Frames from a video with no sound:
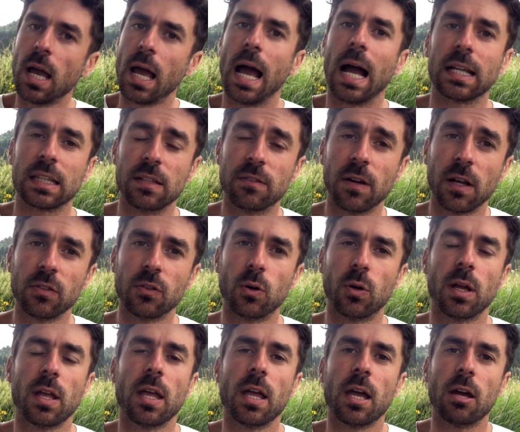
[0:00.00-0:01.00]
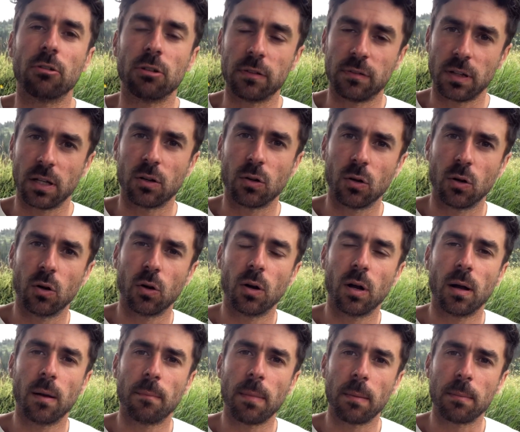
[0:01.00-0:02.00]
activando el reflejo
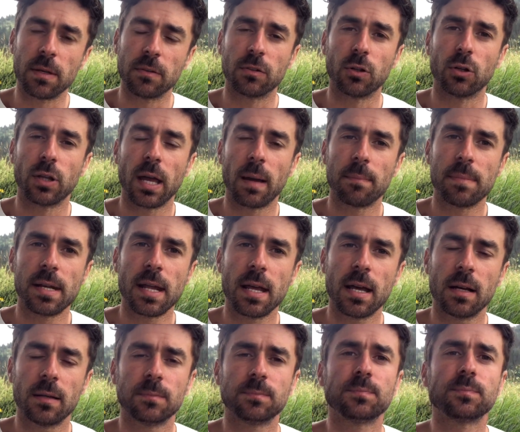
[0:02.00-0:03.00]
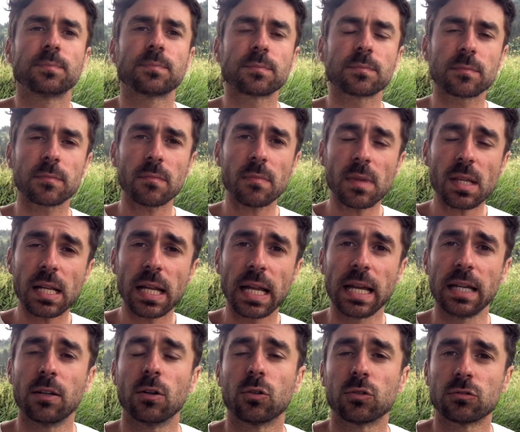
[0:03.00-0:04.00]
mamífero de apnea
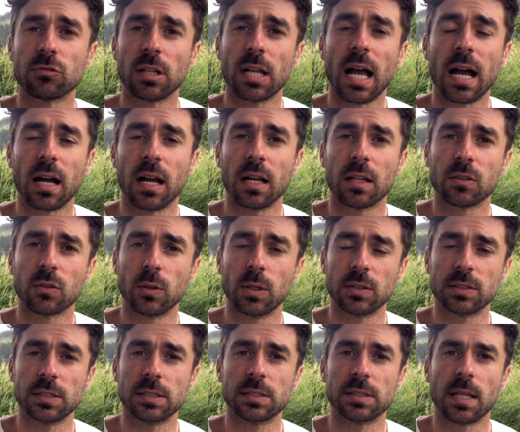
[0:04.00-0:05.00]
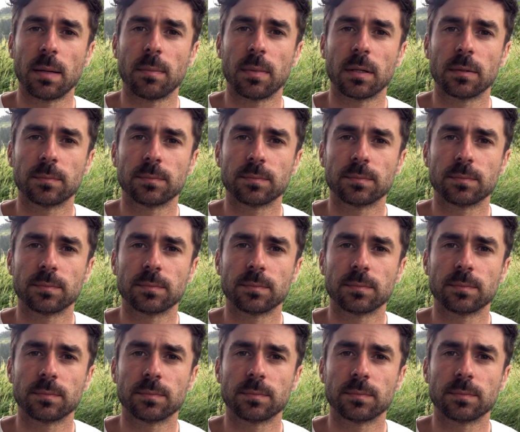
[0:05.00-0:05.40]
que nos relaja todo el sistema.